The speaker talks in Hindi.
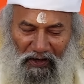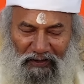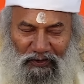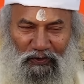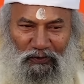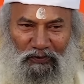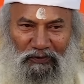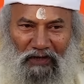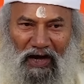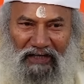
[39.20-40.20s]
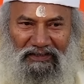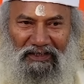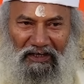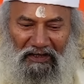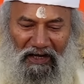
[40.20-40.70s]
और जो आज
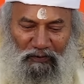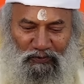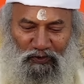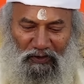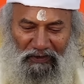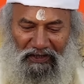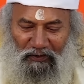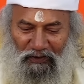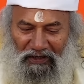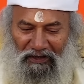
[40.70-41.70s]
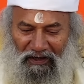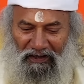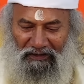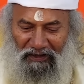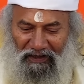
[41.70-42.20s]
करना है उसको अभी क्यों नहीं कर
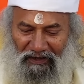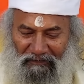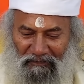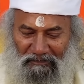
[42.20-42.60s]
लेता है